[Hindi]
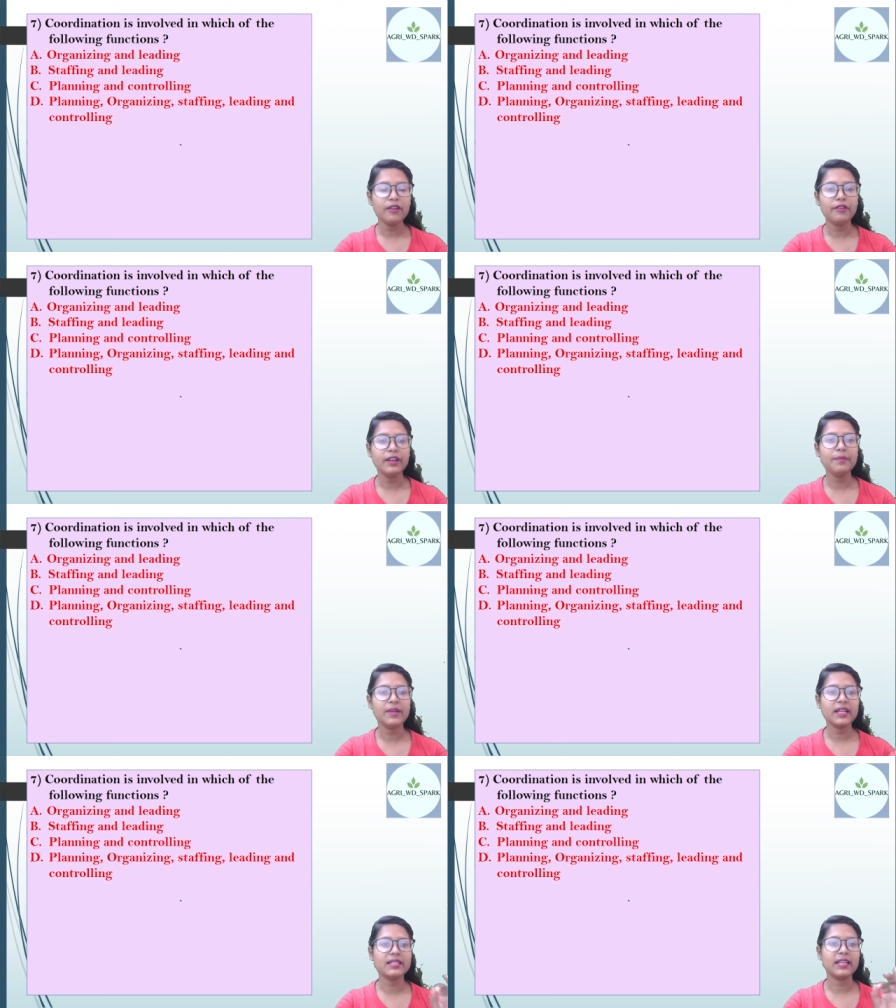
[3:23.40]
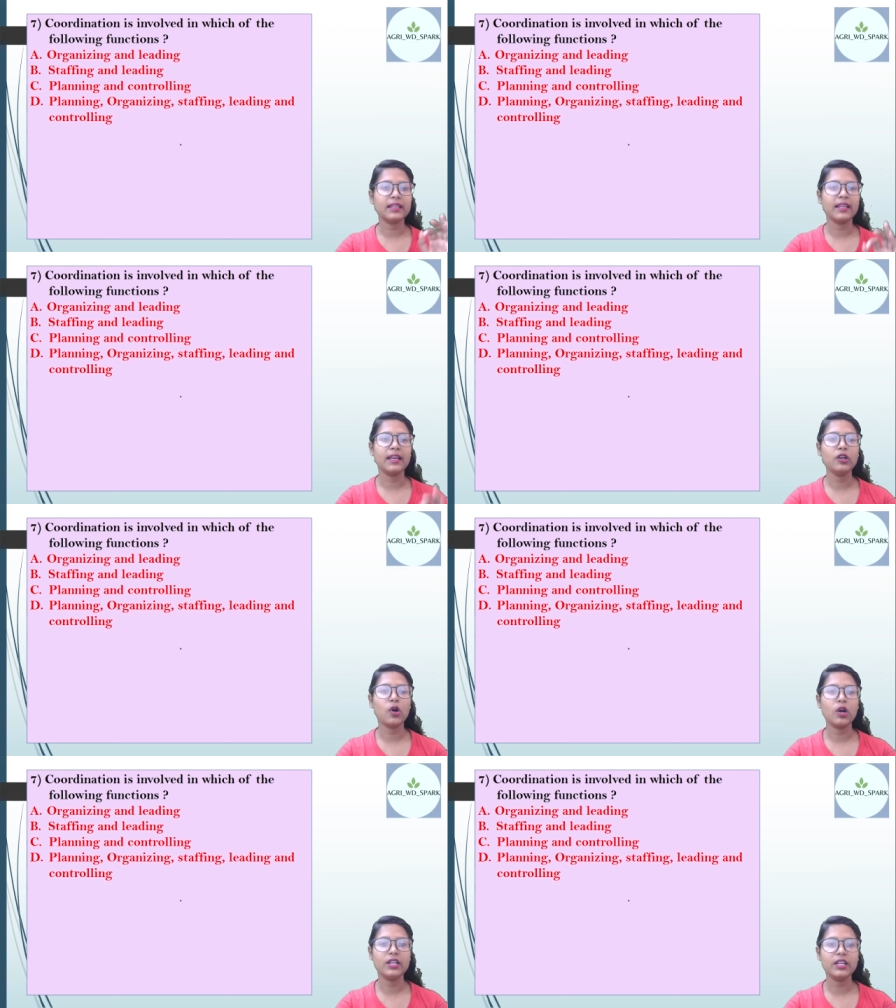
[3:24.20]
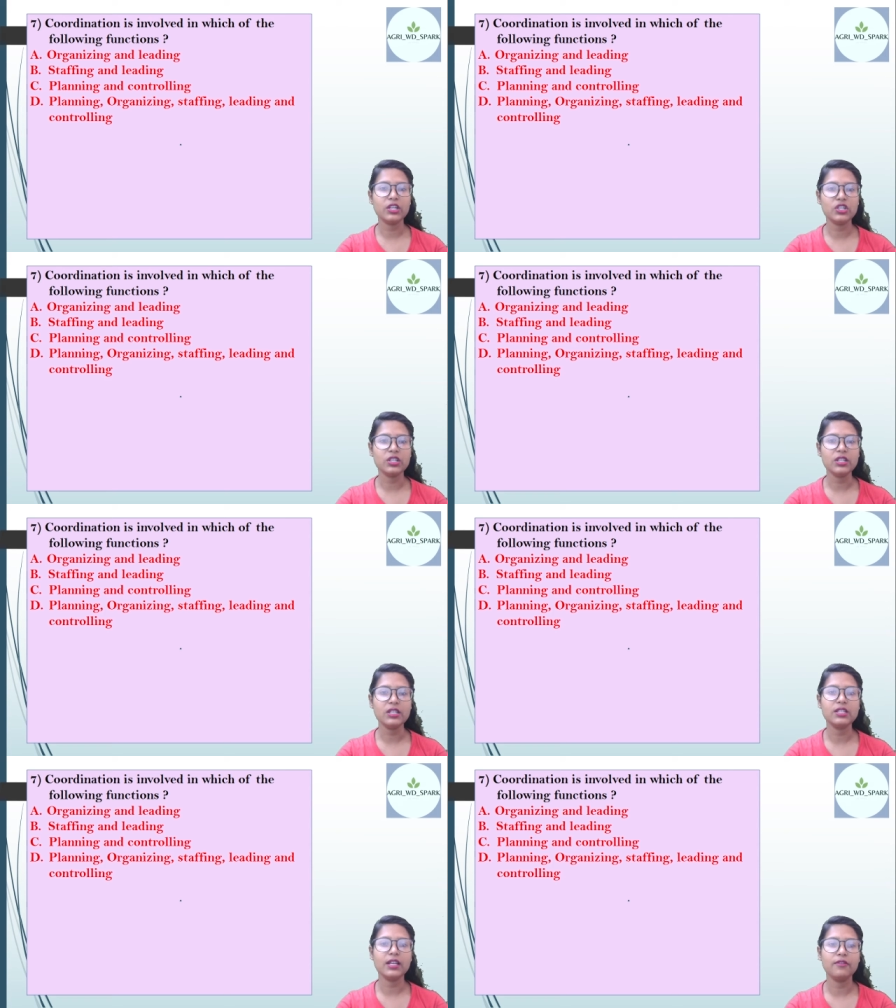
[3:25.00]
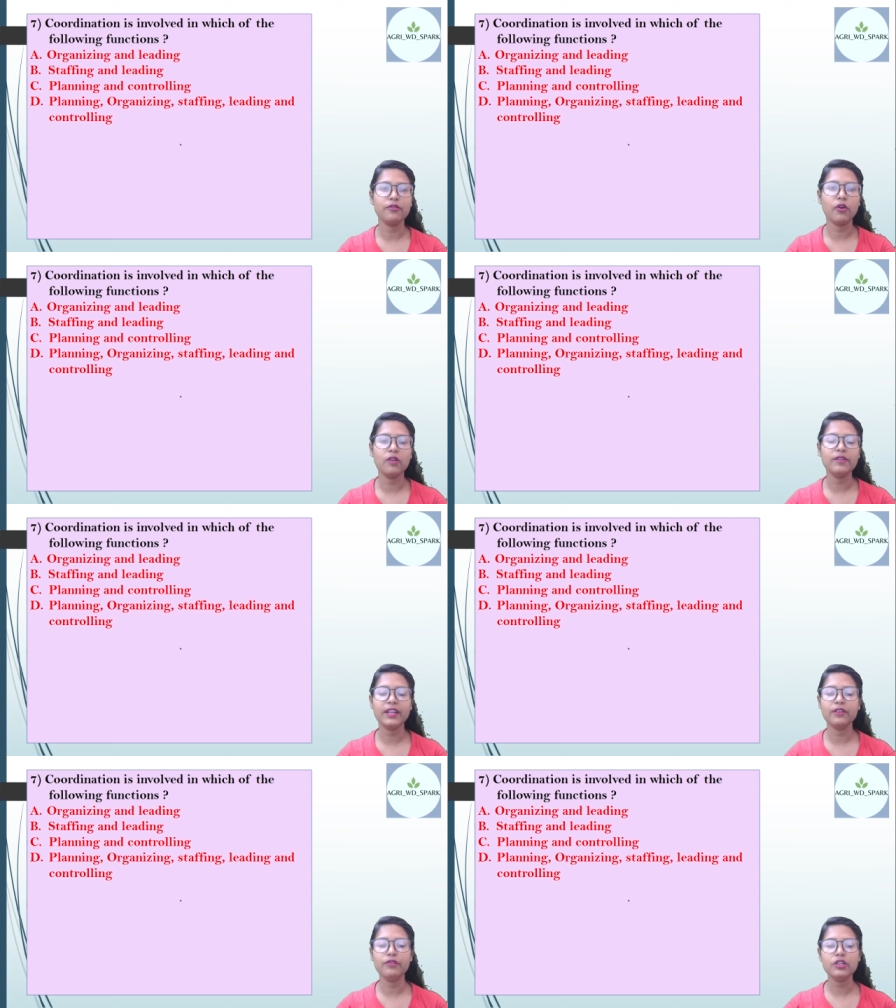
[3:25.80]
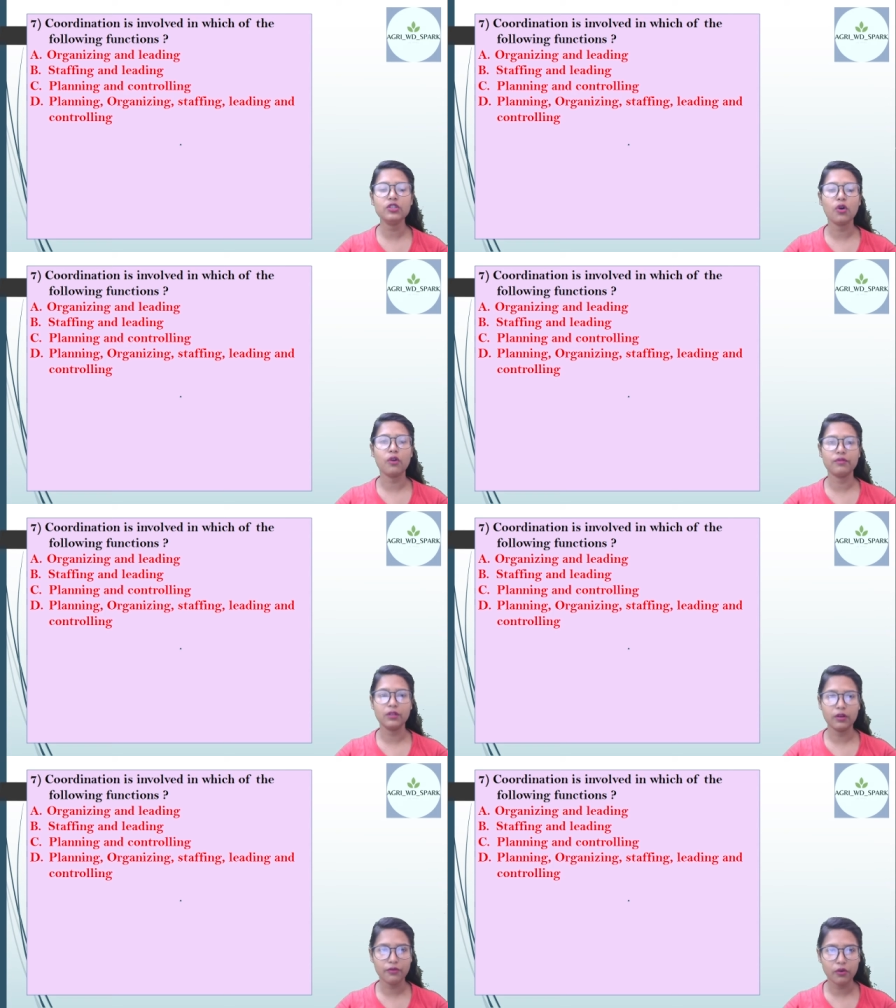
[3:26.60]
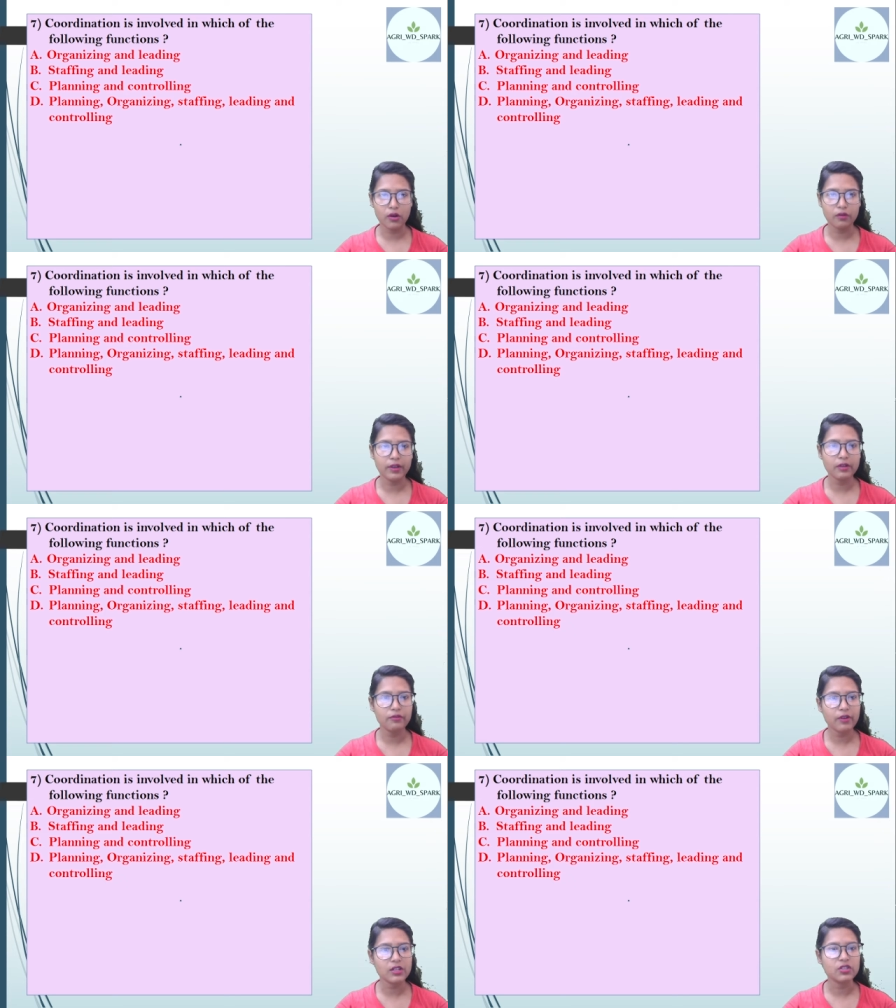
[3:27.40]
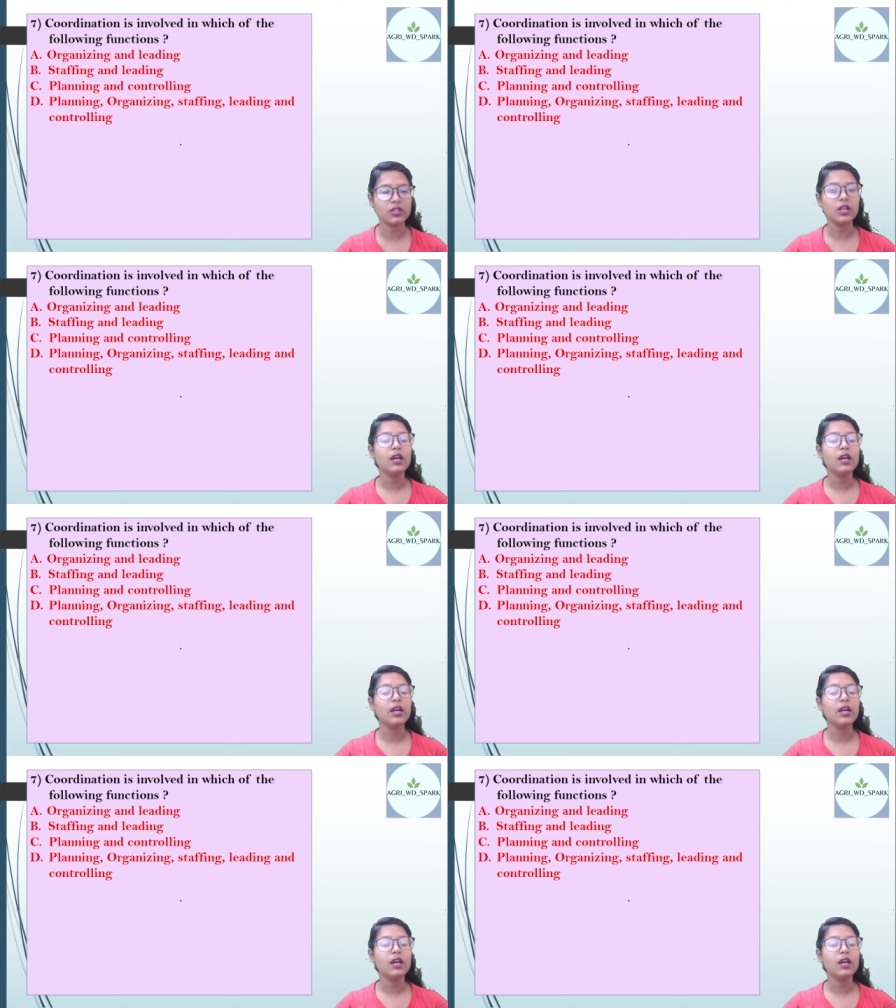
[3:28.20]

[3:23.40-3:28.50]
वहीं हम नेक्स्ट देखते हैं कोऑर्डिनेशन इज़ इन्वॉल्व इन विच ऑफ द फॉलोइंग फंक्शन